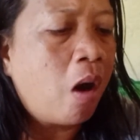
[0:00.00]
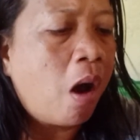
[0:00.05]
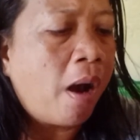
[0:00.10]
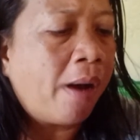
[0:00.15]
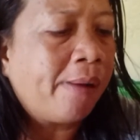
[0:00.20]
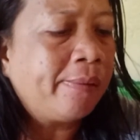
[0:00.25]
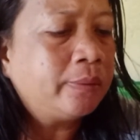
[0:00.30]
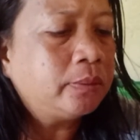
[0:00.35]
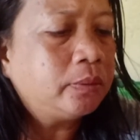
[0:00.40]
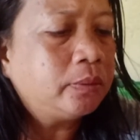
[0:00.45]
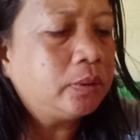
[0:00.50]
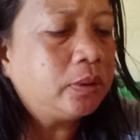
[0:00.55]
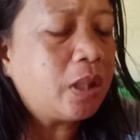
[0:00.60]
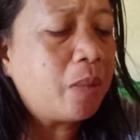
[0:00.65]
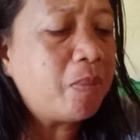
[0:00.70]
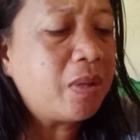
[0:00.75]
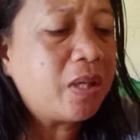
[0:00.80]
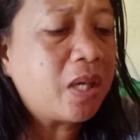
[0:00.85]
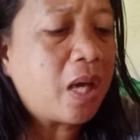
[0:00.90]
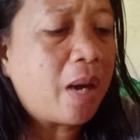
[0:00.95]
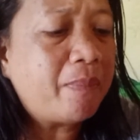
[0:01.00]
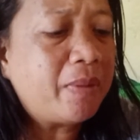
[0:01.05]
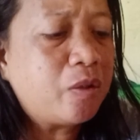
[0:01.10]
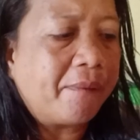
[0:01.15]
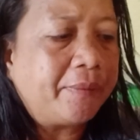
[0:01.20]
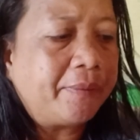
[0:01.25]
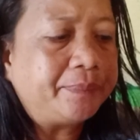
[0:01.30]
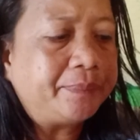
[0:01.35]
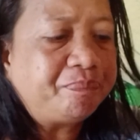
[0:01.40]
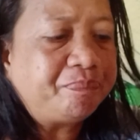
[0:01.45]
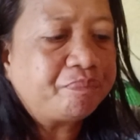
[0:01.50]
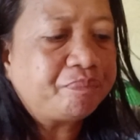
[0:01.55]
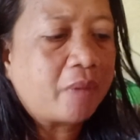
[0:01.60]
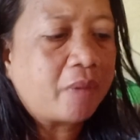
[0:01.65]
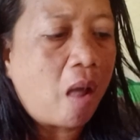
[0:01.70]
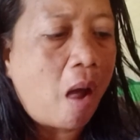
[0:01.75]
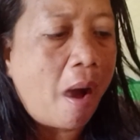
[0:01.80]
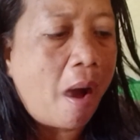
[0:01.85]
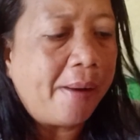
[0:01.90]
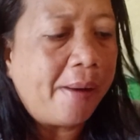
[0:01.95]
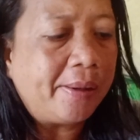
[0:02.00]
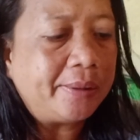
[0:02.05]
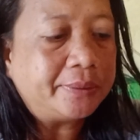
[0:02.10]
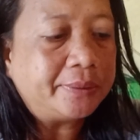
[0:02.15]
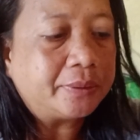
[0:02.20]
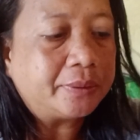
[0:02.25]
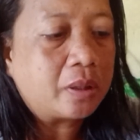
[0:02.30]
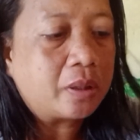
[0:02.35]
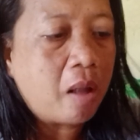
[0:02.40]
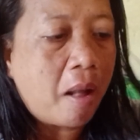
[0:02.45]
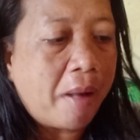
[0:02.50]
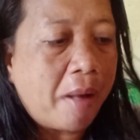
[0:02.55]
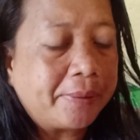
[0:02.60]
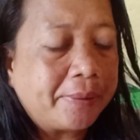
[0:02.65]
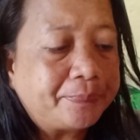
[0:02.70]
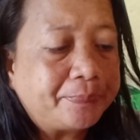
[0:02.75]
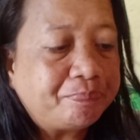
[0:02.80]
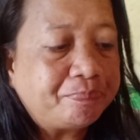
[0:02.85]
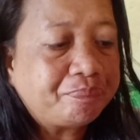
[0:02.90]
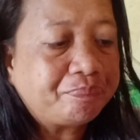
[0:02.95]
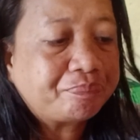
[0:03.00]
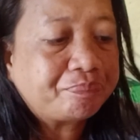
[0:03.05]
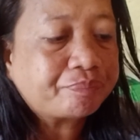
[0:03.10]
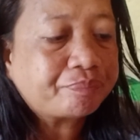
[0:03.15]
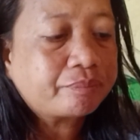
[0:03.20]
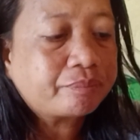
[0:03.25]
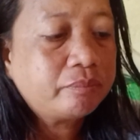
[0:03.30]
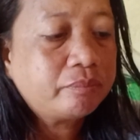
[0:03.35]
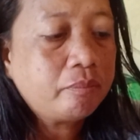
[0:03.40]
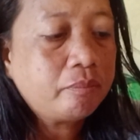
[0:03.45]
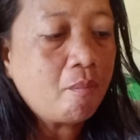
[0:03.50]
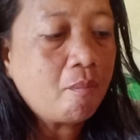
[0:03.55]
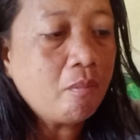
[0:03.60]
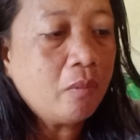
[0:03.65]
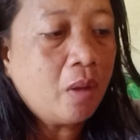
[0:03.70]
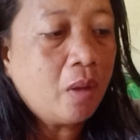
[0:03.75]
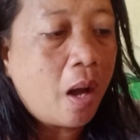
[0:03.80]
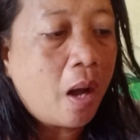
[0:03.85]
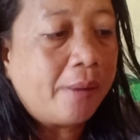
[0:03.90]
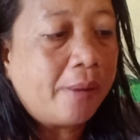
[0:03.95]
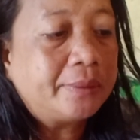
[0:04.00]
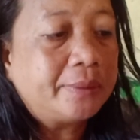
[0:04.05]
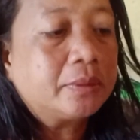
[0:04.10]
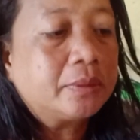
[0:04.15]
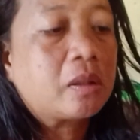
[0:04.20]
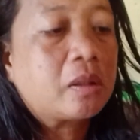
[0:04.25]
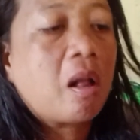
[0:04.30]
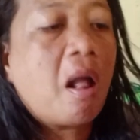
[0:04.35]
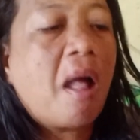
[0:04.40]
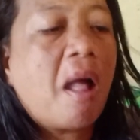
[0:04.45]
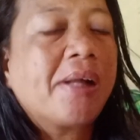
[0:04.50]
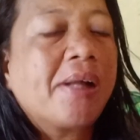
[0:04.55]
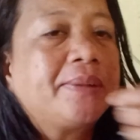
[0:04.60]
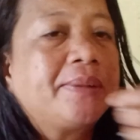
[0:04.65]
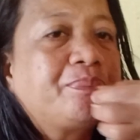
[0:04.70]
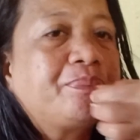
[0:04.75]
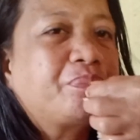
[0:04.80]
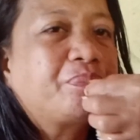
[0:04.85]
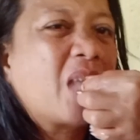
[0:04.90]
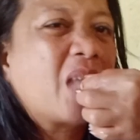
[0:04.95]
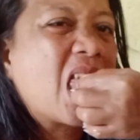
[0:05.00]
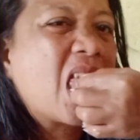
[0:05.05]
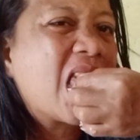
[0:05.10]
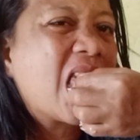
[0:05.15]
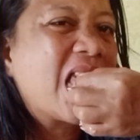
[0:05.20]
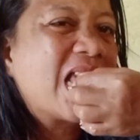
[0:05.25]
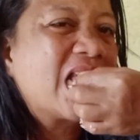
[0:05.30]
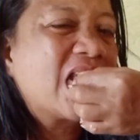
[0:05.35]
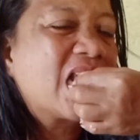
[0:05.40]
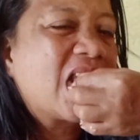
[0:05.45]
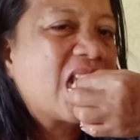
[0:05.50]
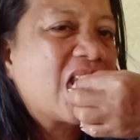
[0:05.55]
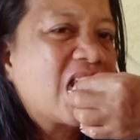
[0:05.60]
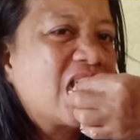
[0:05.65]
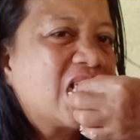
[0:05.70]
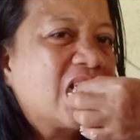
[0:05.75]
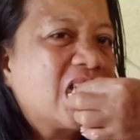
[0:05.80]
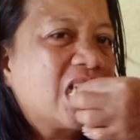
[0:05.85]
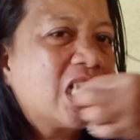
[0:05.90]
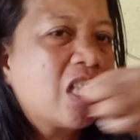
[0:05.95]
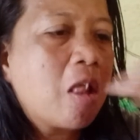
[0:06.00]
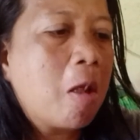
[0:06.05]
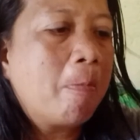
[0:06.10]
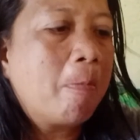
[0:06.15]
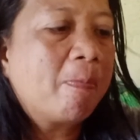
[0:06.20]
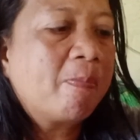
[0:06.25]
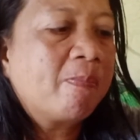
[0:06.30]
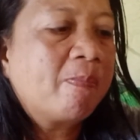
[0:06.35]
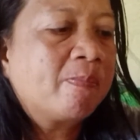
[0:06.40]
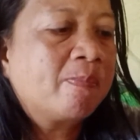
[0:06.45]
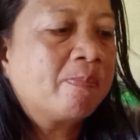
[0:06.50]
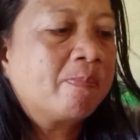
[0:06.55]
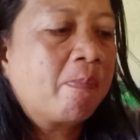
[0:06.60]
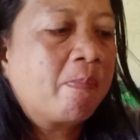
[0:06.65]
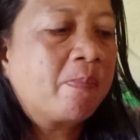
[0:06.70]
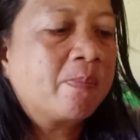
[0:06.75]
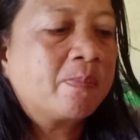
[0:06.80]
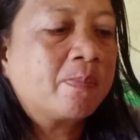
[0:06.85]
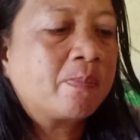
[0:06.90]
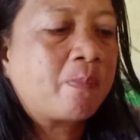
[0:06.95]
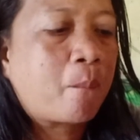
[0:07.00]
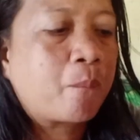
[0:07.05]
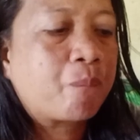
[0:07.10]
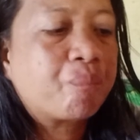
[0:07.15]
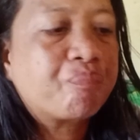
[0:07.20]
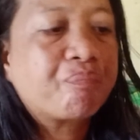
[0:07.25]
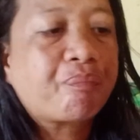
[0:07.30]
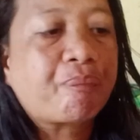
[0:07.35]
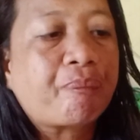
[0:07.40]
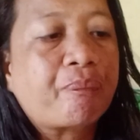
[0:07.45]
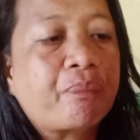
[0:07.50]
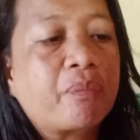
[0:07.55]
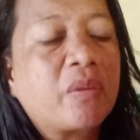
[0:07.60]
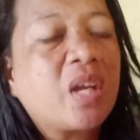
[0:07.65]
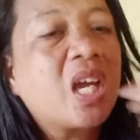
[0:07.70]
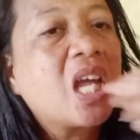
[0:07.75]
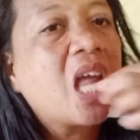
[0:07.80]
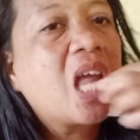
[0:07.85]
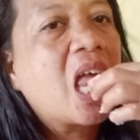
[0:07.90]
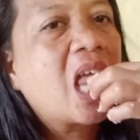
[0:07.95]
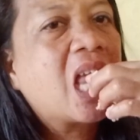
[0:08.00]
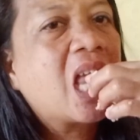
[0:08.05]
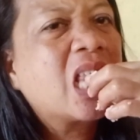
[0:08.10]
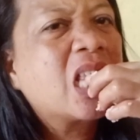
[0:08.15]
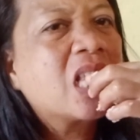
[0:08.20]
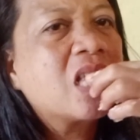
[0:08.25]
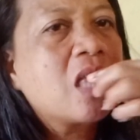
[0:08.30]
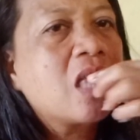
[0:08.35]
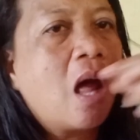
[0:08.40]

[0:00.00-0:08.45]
Kaya, eh, syempre pag naglakad, ano lang, mabagal. Mabagal din ako maglakad.